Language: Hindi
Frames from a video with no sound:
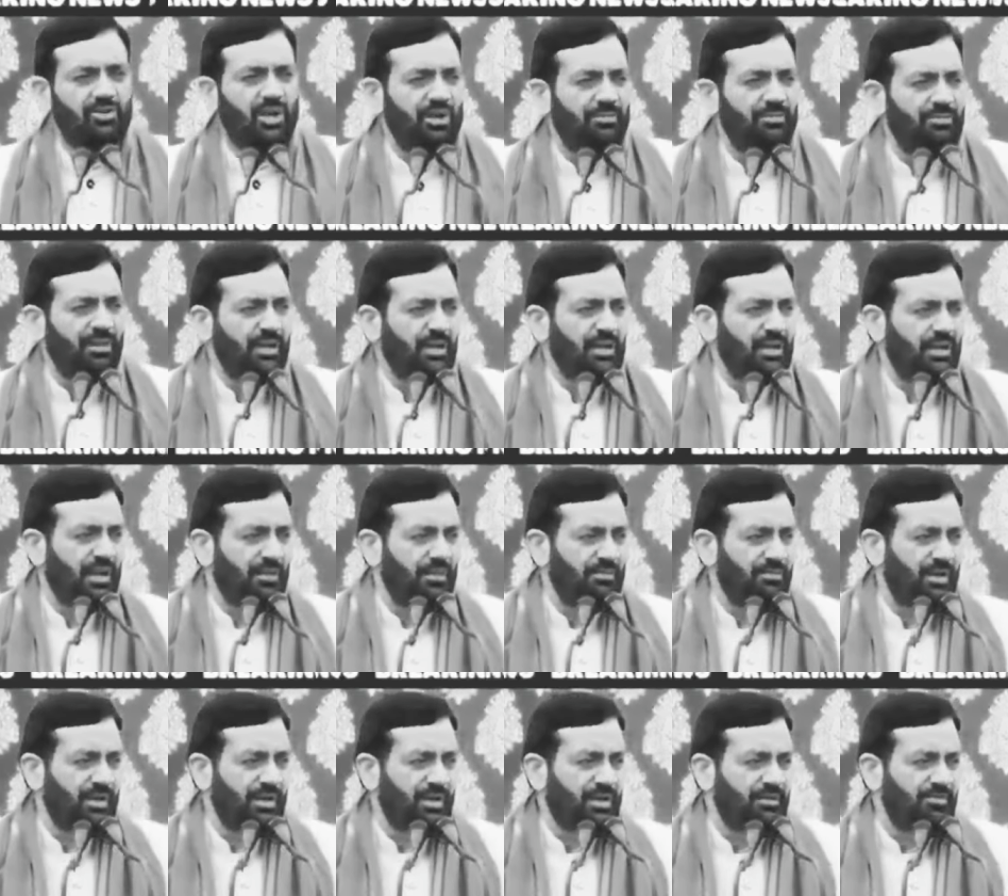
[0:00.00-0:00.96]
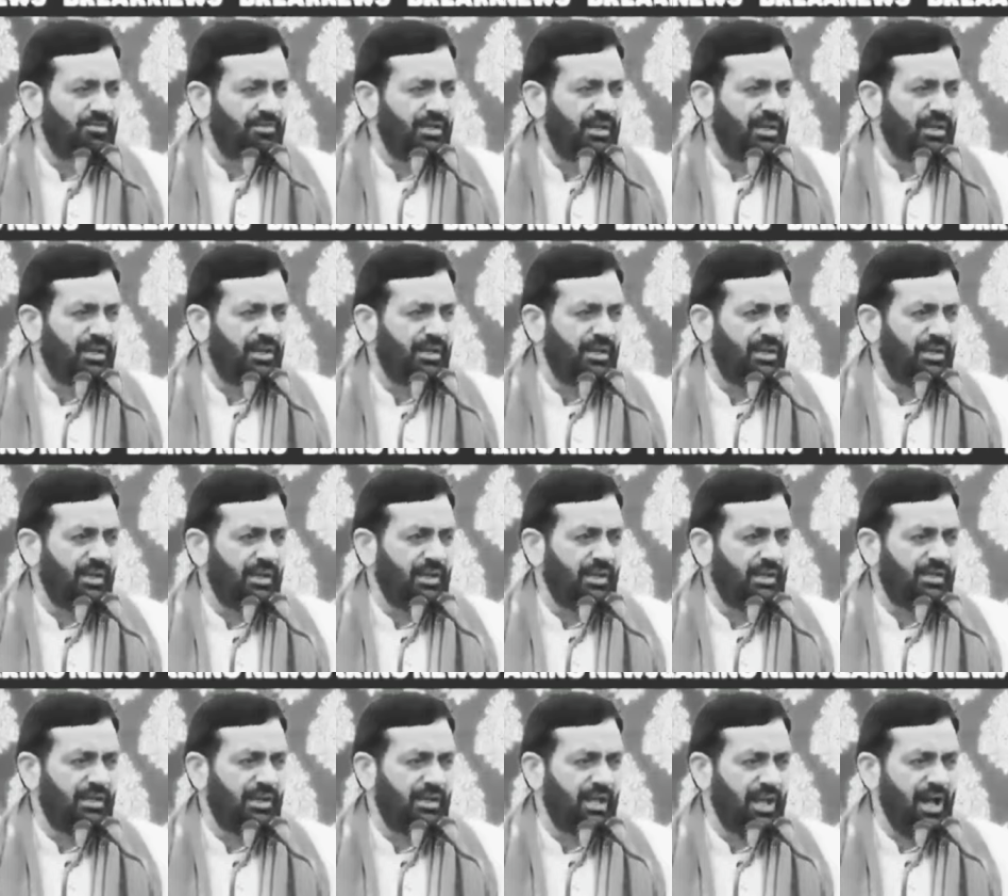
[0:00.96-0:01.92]
हमने कैबिनेट में यह निर्णय
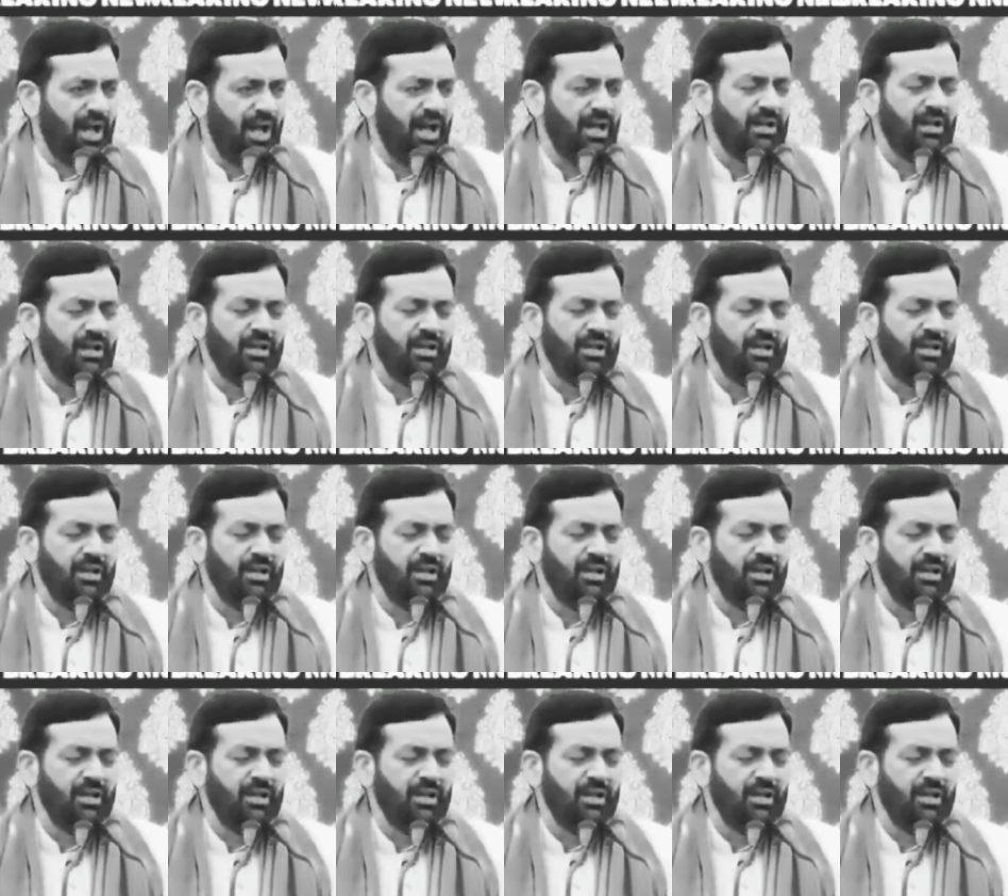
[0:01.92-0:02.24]
किया